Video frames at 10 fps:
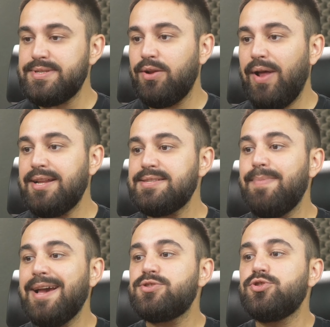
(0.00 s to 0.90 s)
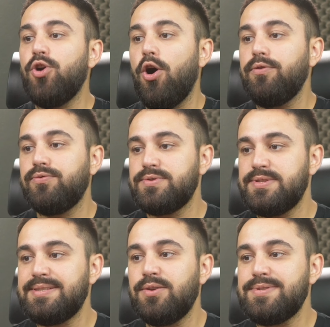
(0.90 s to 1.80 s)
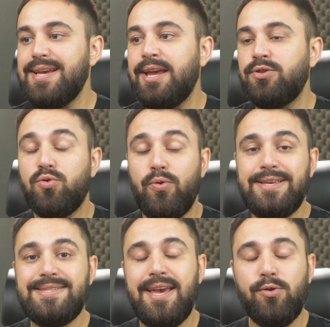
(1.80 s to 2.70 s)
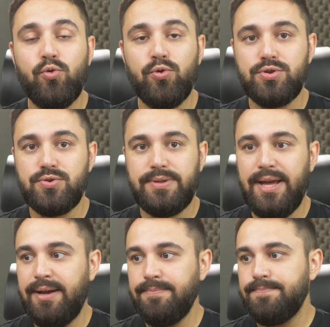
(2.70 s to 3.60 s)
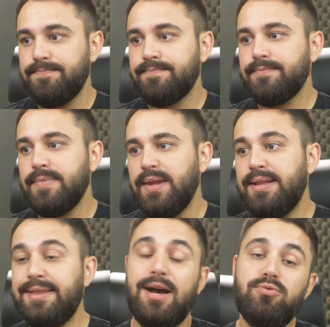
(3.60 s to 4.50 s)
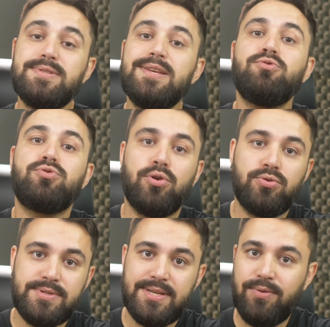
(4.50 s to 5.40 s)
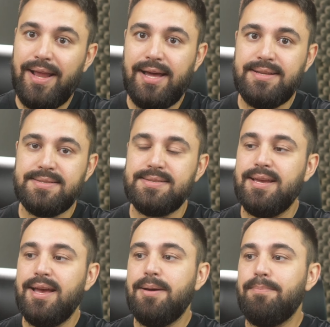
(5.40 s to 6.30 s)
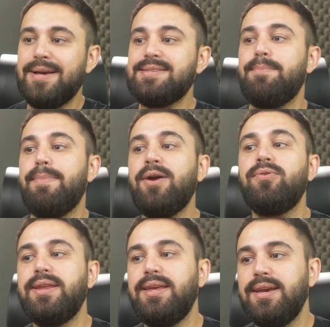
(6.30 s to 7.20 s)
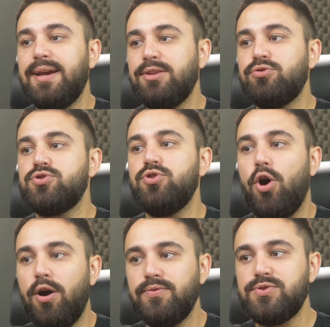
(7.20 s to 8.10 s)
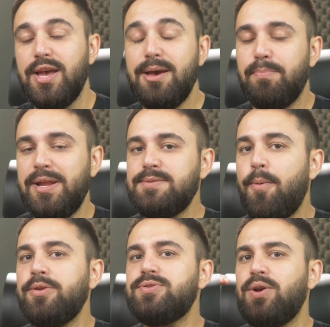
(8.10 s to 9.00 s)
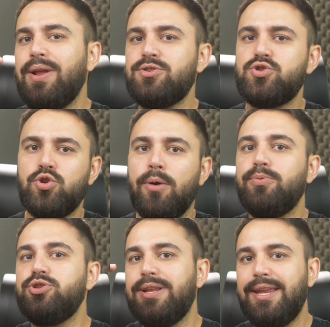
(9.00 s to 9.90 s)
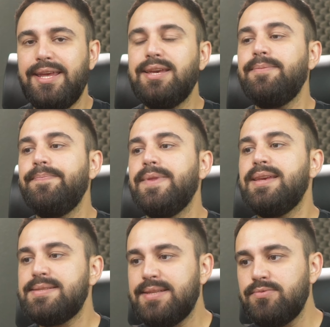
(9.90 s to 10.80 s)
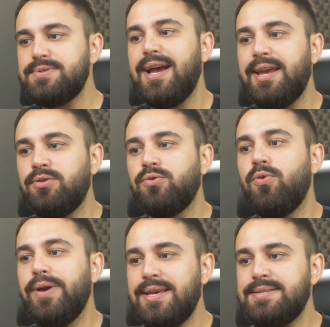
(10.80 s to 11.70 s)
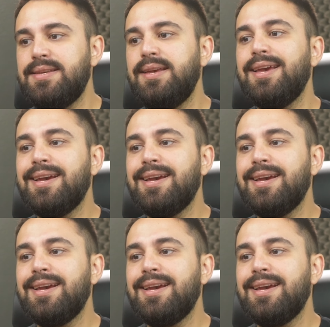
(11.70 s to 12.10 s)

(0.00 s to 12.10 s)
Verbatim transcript: celulares mais novos estão saindo com esse recurso, tá? Não são todos os celulares, mas a maioria aí dos novos, principalmente os celulares topo de linha, estão saindo com esse